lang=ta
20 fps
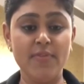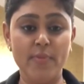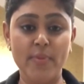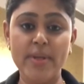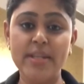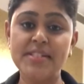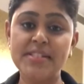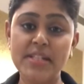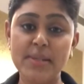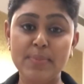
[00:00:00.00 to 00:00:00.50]

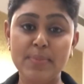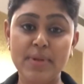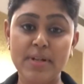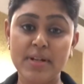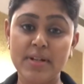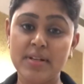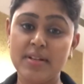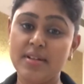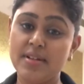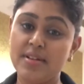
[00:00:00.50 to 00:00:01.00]
விமர்சனம்
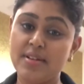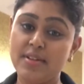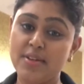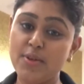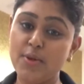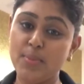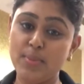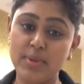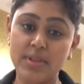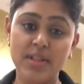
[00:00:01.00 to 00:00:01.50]

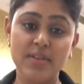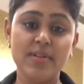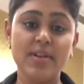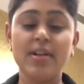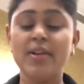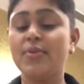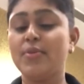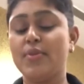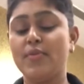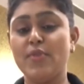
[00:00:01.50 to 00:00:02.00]
பண்ணுறதுங்கிறது ரொம்ப
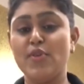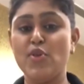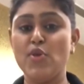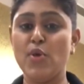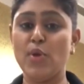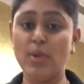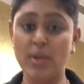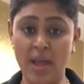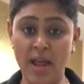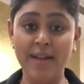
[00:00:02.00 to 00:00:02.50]
தவறான ஒரு
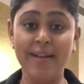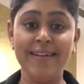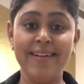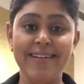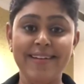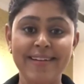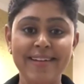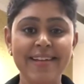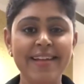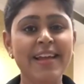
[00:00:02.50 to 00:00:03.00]
விஷயம் நான்
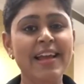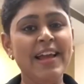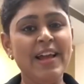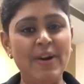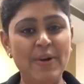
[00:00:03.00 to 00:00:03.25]
நினைக்கிறேன்